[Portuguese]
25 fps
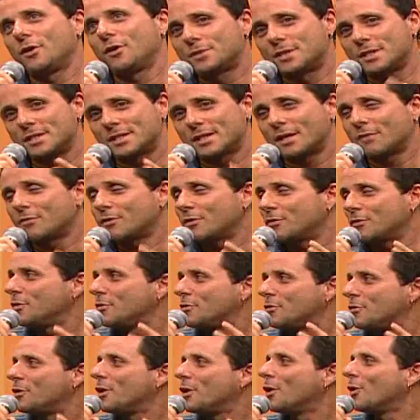eu precisava
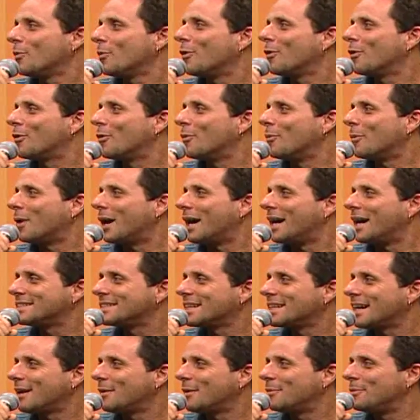viver um pouco mais,
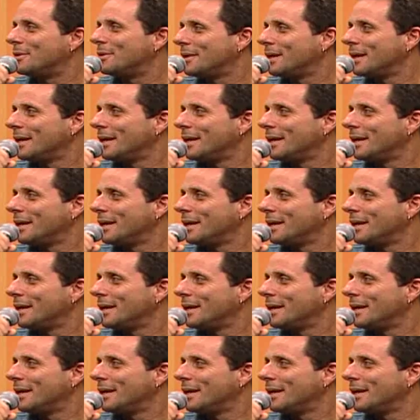sabe?